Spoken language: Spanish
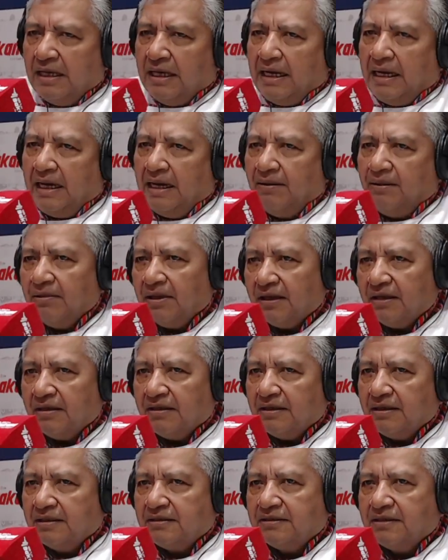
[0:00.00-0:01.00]

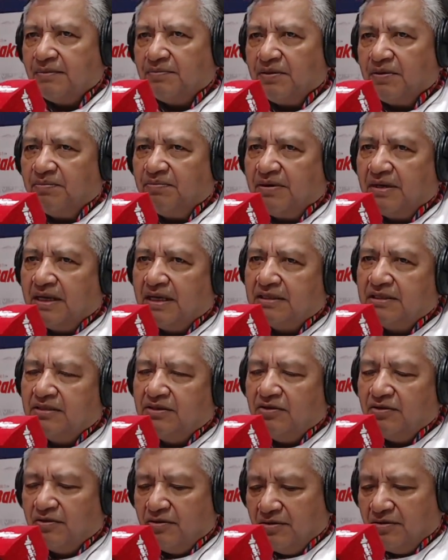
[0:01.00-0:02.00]
hablar de esta
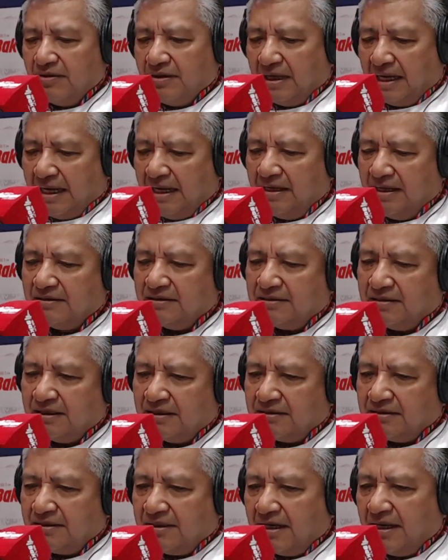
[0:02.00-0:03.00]
preparación
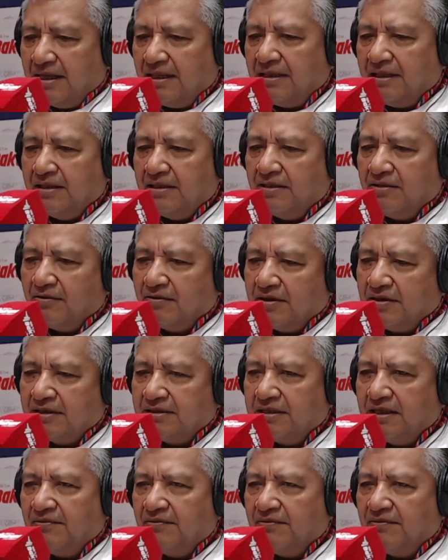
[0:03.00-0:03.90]
ancestral, lo que es la